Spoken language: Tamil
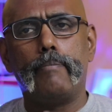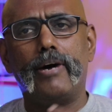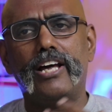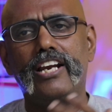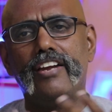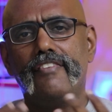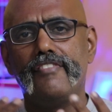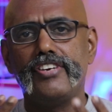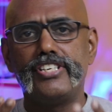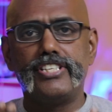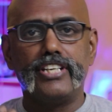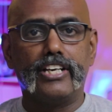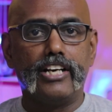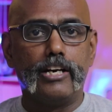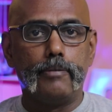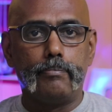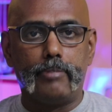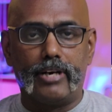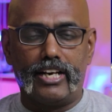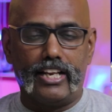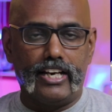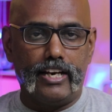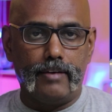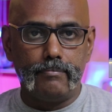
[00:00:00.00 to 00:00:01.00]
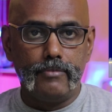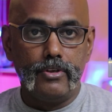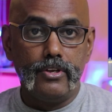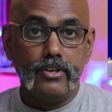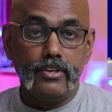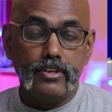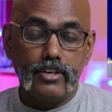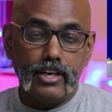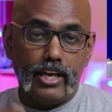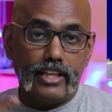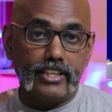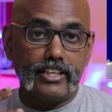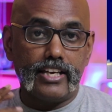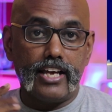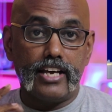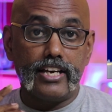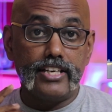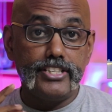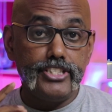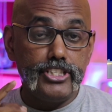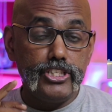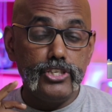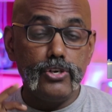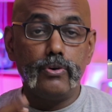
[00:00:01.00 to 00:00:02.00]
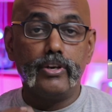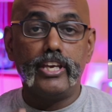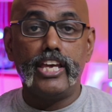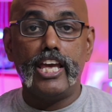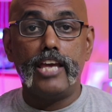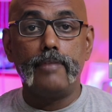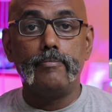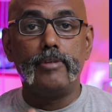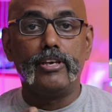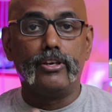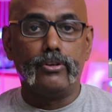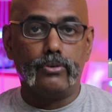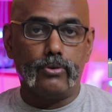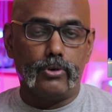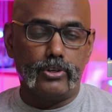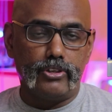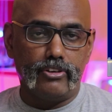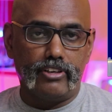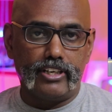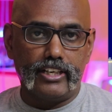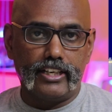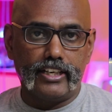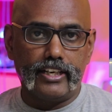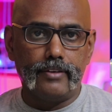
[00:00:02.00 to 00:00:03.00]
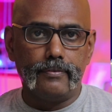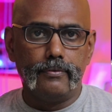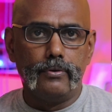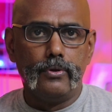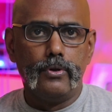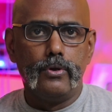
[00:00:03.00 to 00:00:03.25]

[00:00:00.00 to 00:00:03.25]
பல விஷயங்கள் பண்ணலாம் அதுக்காக ஜியோ கேமிங் கொண்டு வராங்க